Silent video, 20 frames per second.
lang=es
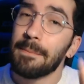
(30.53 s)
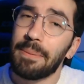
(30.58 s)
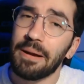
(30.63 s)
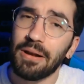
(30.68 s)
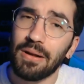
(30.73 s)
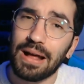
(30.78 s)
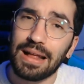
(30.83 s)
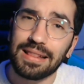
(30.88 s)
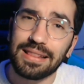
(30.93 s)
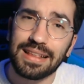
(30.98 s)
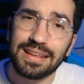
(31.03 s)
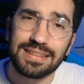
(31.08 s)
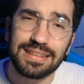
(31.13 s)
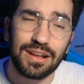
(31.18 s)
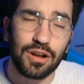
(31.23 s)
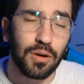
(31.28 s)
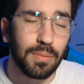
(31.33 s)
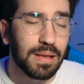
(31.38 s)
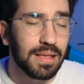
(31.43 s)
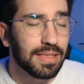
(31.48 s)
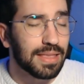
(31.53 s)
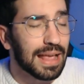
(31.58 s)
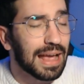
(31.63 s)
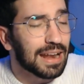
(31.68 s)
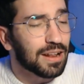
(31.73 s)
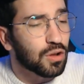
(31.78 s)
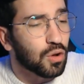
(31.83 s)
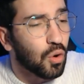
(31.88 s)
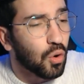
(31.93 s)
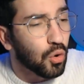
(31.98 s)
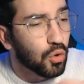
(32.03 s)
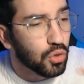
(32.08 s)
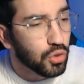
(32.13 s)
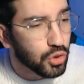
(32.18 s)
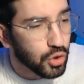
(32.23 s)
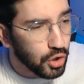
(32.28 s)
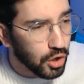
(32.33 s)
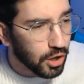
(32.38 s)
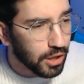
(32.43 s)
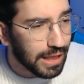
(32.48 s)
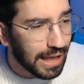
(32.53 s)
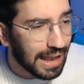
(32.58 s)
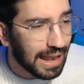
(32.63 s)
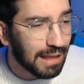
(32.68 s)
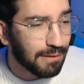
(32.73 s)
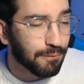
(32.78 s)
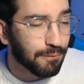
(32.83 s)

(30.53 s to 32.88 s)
Pero antes de comenzar con toda la